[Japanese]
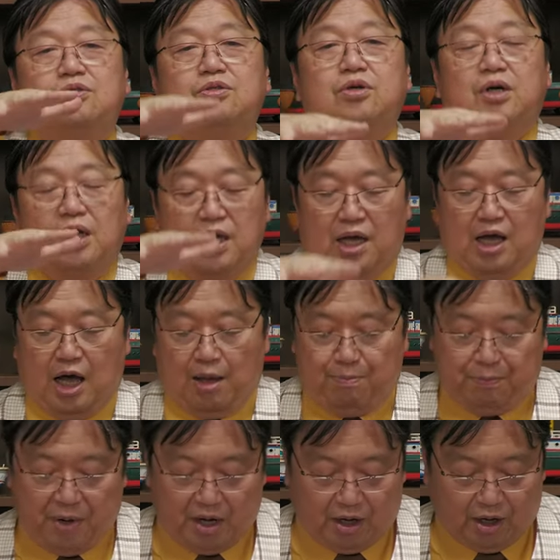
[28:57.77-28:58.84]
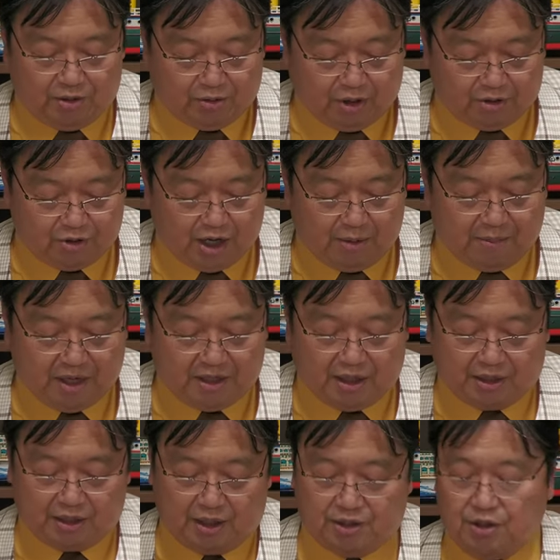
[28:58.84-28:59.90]
と圧迫感のある画面
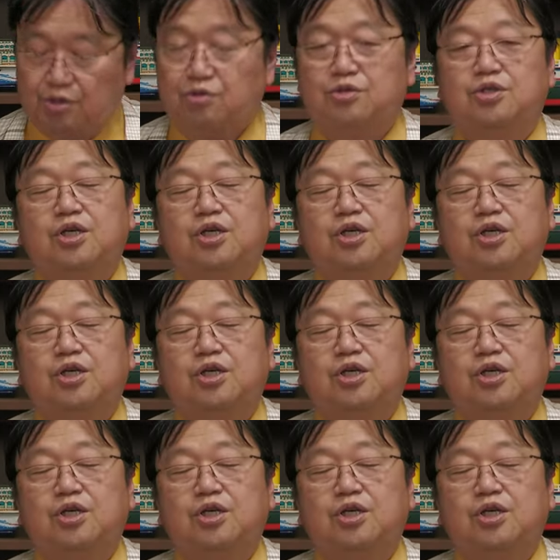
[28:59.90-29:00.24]
だったんですけど、